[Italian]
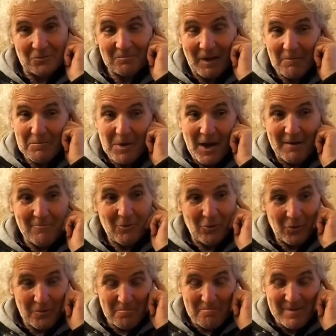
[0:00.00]

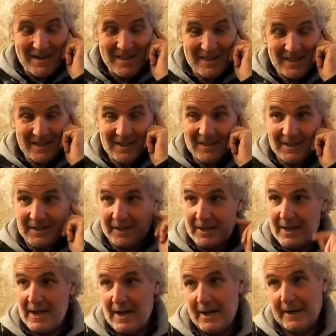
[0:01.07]
abbiamo in mente di
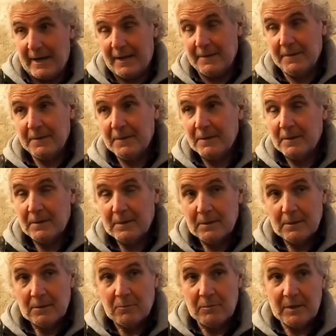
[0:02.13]
creare
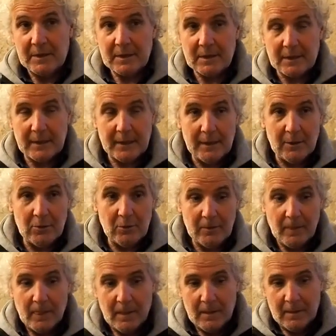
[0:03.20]
qui in Castello
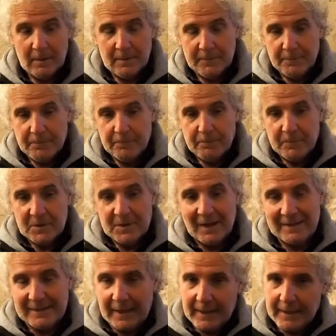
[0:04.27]

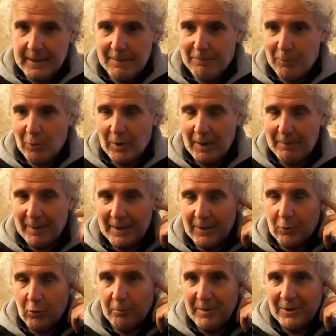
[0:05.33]
saltare epoca, perché
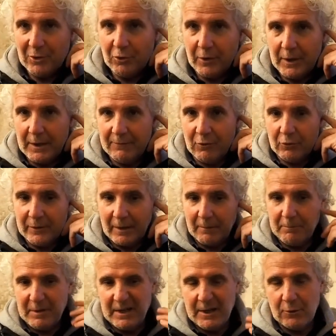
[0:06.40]
col Medioevo dal
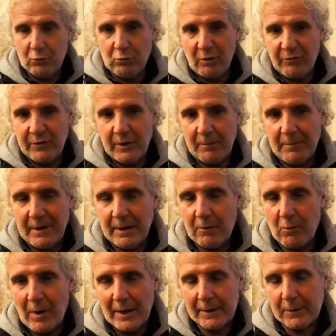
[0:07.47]
1200 fino al
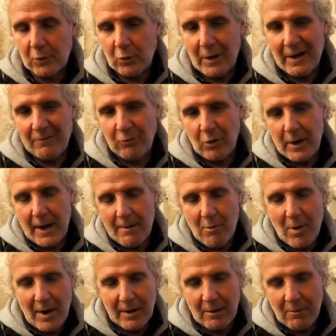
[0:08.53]
1400 e eh, vogliamo
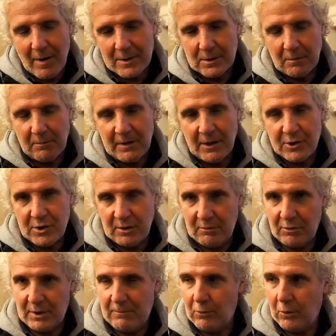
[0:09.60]
anche quasi il
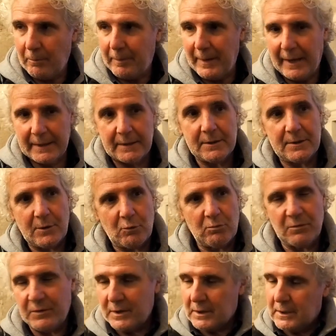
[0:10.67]
1500 siamo coperti sia come
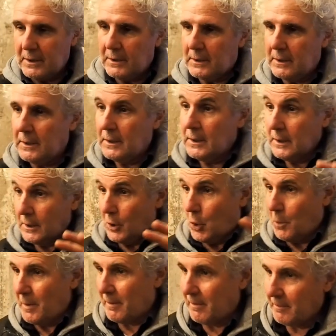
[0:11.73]
vestiti che
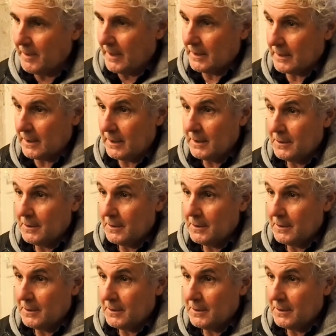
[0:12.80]
come armamenti.